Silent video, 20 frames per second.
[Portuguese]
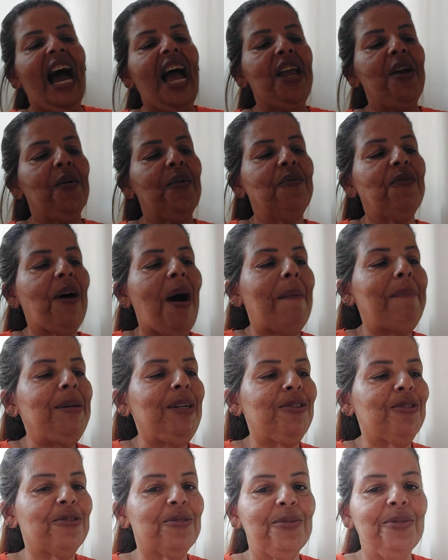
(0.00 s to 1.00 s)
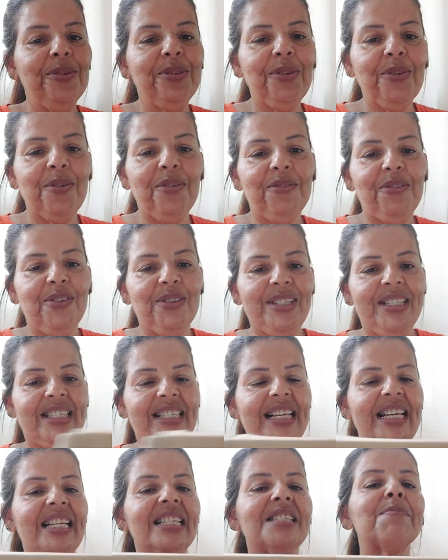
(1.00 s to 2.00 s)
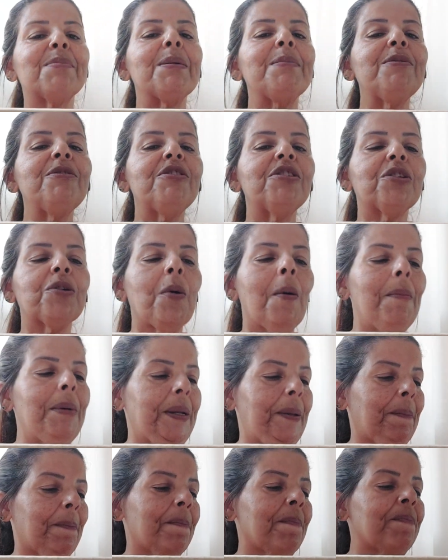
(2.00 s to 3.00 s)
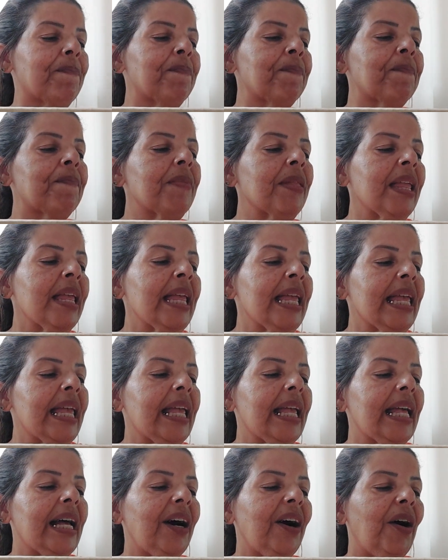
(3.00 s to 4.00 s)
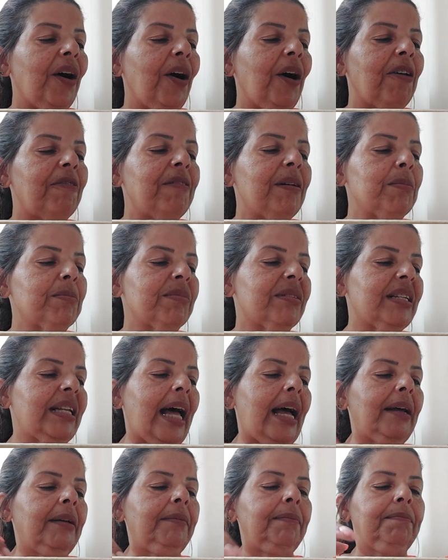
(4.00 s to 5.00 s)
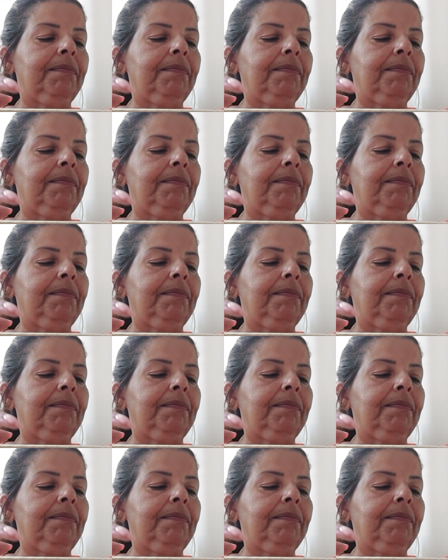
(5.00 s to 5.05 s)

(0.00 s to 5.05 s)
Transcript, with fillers: Aí eu vou abrir junto com vocês para me descobrir. Ó, vamos lá.